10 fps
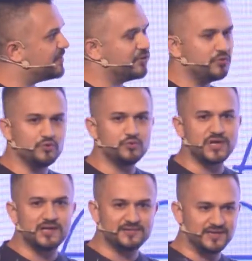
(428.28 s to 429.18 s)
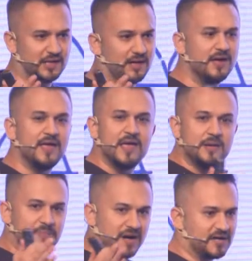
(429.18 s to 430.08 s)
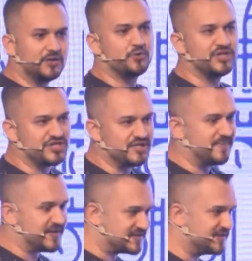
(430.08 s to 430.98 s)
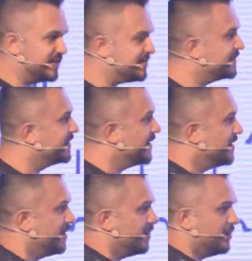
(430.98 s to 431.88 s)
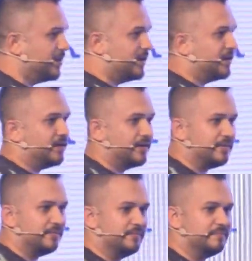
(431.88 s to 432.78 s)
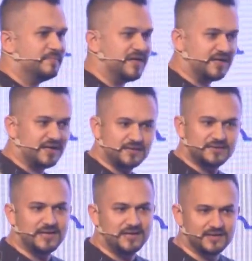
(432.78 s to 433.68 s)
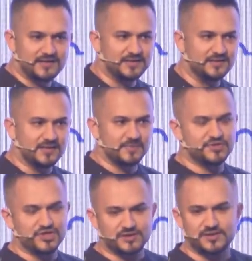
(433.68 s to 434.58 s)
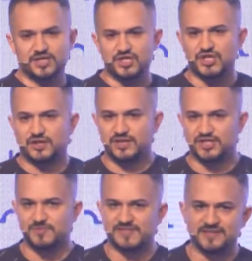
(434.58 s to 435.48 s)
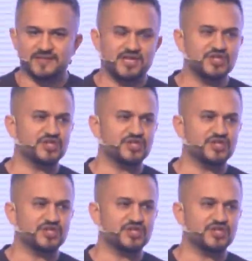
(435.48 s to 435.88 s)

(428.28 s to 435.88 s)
ben gönül rahatlığıyla Bahar'a o kişiyi paslayıp e, Bahar'la aralarında yapacakları iş anlaşmasına da hiç